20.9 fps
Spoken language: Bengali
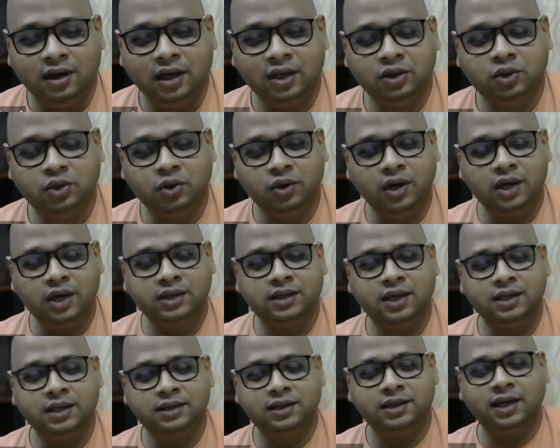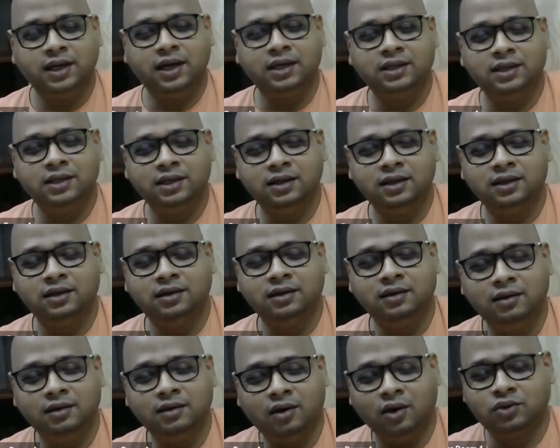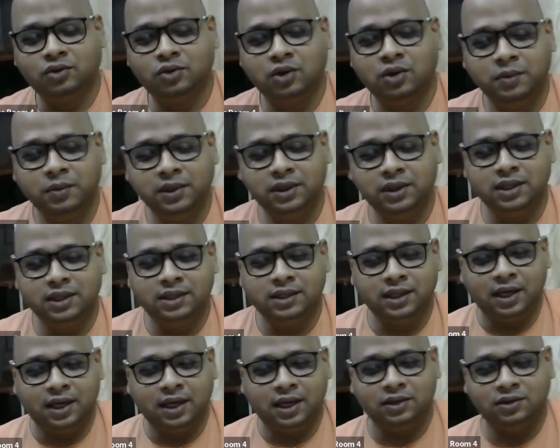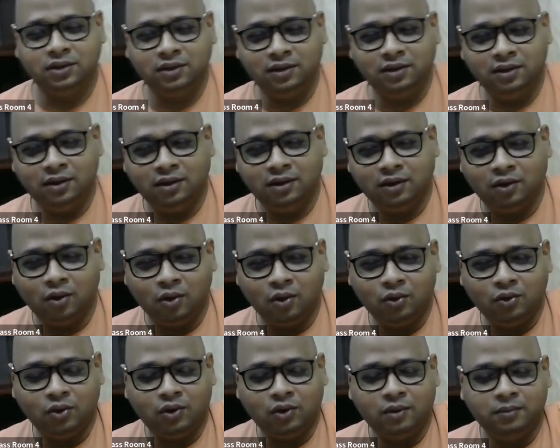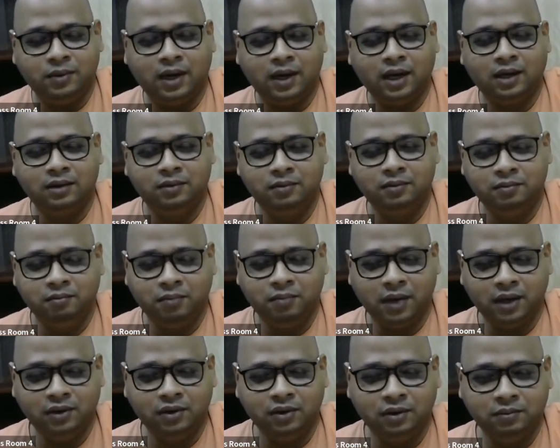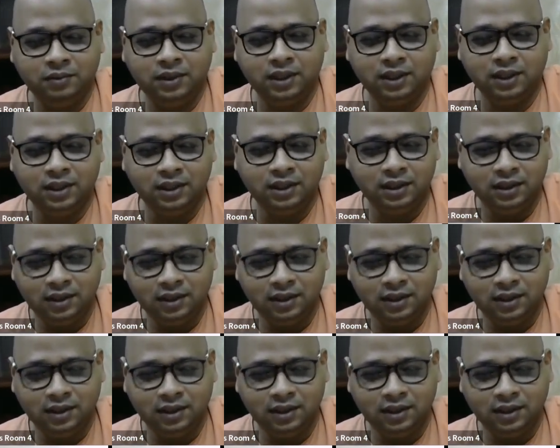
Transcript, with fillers: এই দ্রোণাচার্যের কাছে অস্ত্রবিদ্যা শেখার জন্য কৌরব আর পাণ্ডবদের